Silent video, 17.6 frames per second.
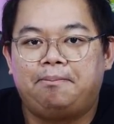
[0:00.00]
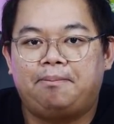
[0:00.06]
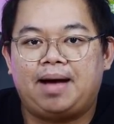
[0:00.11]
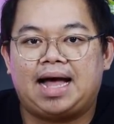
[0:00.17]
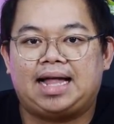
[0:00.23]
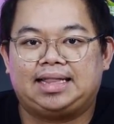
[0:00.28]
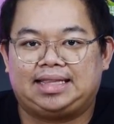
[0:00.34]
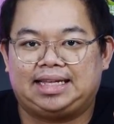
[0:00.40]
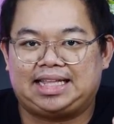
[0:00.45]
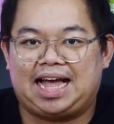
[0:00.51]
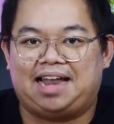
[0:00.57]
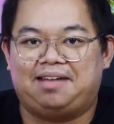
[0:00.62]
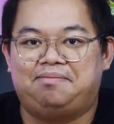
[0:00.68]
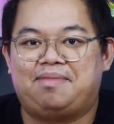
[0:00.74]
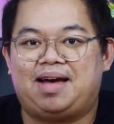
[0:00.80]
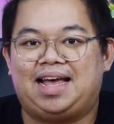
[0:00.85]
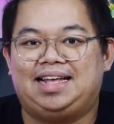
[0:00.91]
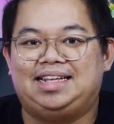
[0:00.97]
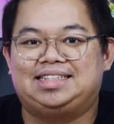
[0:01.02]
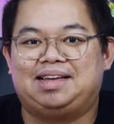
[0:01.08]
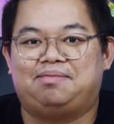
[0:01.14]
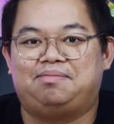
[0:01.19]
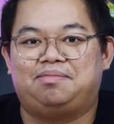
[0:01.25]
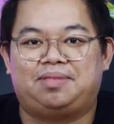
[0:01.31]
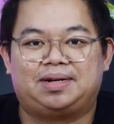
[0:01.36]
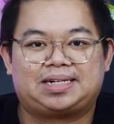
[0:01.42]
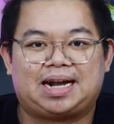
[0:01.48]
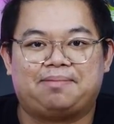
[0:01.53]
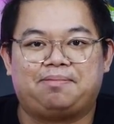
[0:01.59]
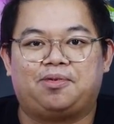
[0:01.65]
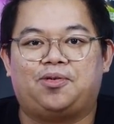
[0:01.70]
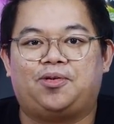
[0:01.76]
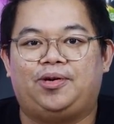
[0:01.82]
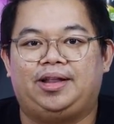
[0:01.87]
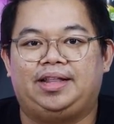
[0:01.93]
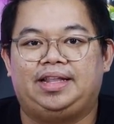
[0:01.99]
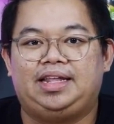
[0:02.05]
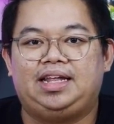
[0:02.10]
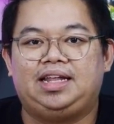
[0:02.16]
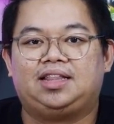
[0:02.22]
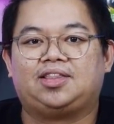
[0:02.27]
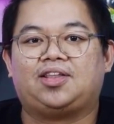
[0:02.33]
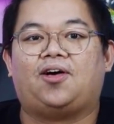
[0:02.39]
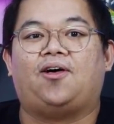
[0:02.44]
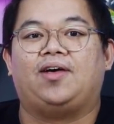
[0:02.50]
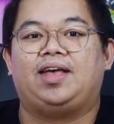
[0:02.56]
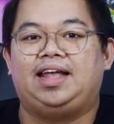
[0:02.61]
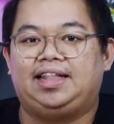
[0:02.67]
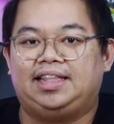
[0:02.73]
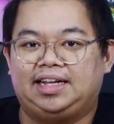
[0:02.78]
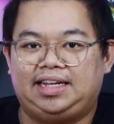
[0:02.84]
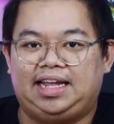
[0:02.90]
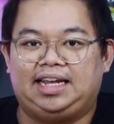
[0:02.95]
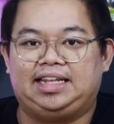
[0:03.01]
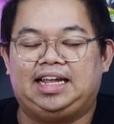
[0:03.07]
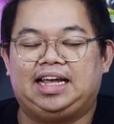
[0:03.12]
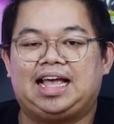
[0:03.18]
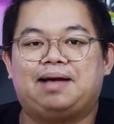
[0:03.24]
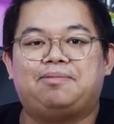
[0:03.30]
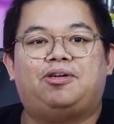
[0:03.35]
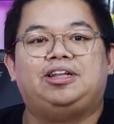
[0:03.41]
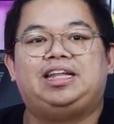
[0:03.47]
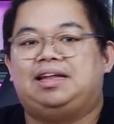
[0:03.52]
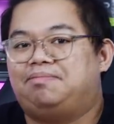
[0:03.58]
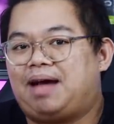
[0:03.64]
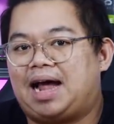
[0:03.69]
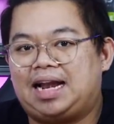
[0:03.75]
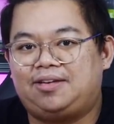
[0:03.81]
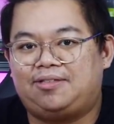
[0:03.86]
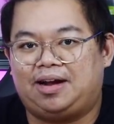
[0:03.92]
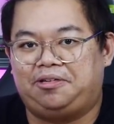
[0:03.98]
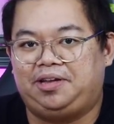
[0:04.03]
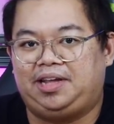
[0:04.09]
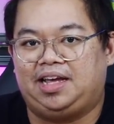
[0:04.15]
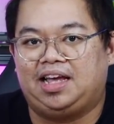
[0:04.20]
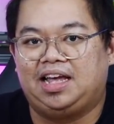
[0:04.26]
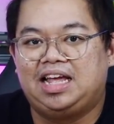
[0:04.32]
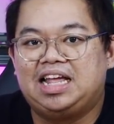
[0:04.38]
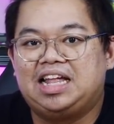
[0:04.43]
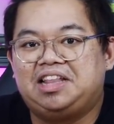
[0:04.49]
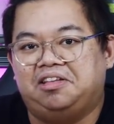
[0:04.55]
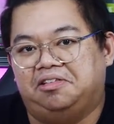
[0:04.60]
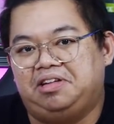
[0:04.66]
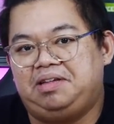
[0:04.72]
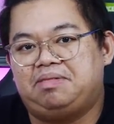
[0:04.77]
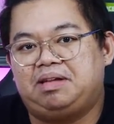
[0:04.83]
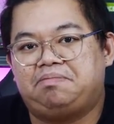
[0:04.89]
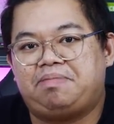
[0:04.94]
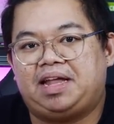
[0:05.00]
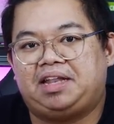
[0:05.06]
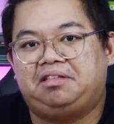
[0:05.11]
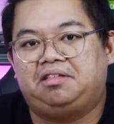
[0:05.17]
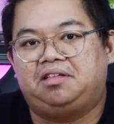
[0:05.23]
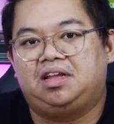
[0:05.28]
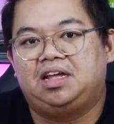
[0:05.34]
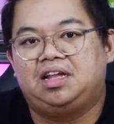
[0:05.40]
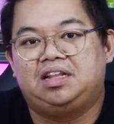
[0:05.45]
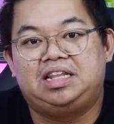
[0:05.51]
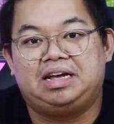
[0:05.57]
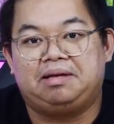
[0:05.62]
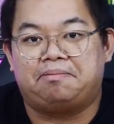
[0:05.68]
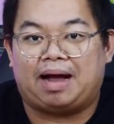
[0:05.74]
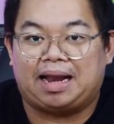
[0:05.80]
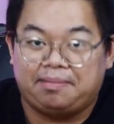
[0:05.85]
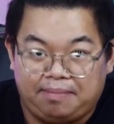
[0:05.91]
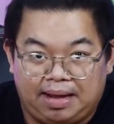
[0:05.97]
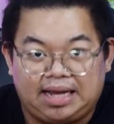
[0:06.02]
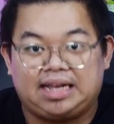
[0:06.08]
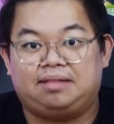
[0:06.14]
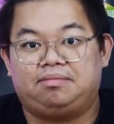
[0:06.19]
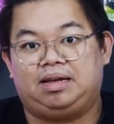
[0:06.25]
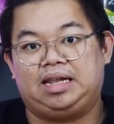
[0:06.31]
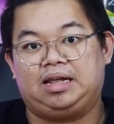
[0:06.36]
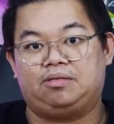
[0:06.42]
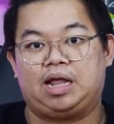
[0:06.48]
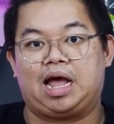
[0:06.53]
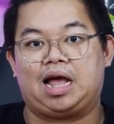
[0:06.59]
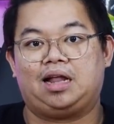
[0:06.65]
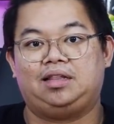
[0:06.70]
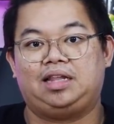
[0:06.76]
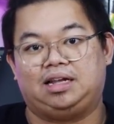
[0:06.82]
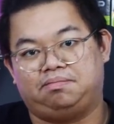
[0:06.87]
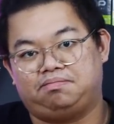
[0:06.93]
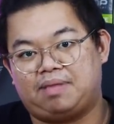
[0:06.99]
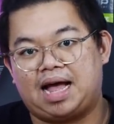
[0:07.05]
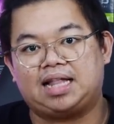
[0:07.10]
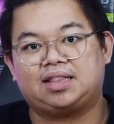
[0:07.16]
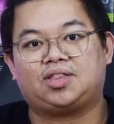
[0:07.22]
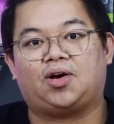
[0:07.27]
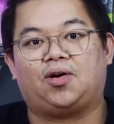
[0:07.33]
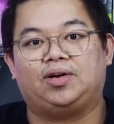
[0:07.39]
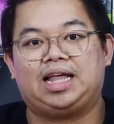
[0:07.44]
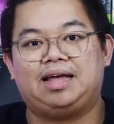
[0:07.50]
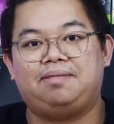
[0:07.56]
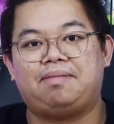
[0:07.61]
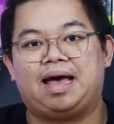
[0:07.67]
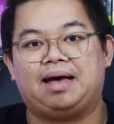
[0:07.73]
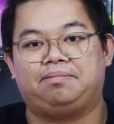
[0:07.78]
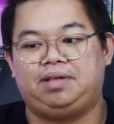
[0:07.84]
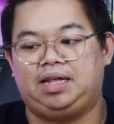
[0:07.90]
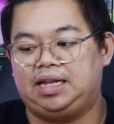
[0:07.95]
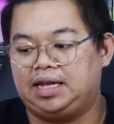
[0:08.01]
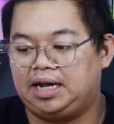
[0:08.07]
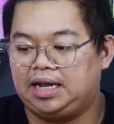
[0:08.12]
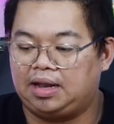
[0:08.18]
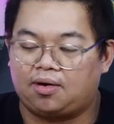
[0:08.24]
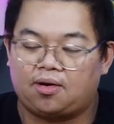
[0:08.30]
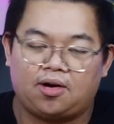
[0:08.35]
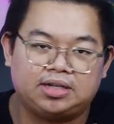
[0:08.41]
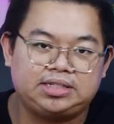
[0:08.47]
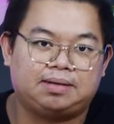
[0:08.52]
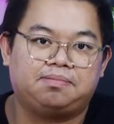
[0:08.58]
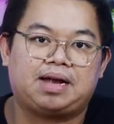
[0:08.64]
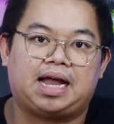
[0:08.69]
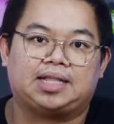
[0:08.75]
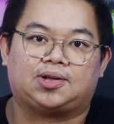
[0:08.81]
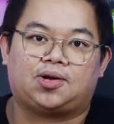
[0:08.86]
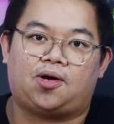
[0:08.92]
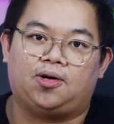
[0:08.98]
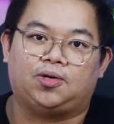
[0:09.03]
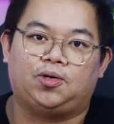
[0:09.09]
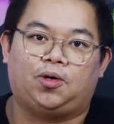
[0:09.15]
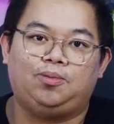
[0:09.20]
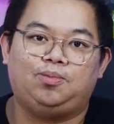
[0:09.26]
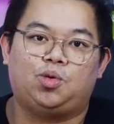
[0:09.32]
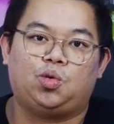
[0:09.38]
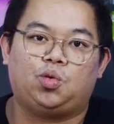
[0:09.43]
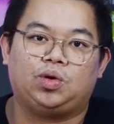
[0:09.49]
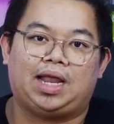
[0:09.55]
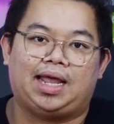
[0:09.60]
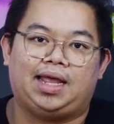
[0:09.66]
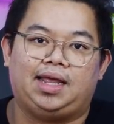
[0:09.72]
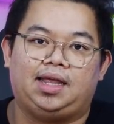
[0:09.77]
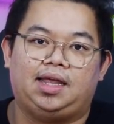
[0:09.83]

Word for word: มาตรฐานใหม่สำหรับคนที่ต่ออินเทอร์เน็ตนะครับ เพราะเน็ตบ้านเราเนี่ยเดี๋ยวนี้มันเป็น 1,000 เมกกันไปแล้วนะ เน็ตบ้านต่อได้แบบนี้เลย แล้วข้อจำกัดของโน้ตบุ๊กใน